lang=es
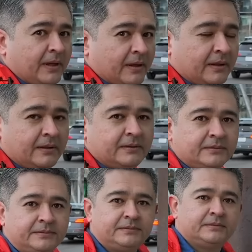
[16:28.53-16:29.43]
¿Qué, ¿Qué
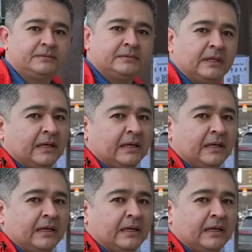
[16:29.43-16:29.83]
opino del